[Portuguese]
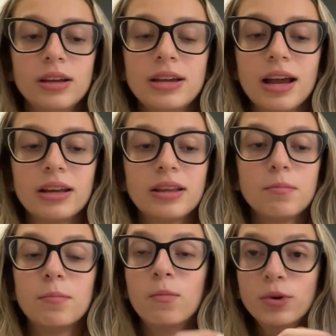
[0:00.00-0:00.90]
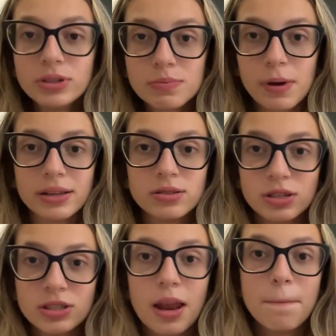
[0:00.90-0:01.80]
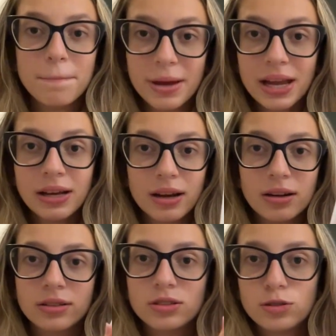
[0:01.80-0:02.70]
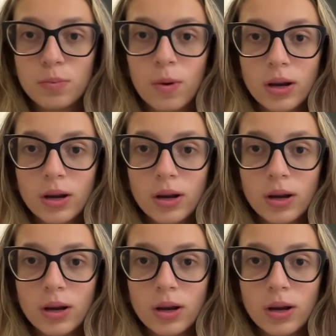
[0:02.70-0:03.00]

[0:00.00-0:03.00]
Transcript: E ela tem muito espaço, gente, ela é bem grande, tipo,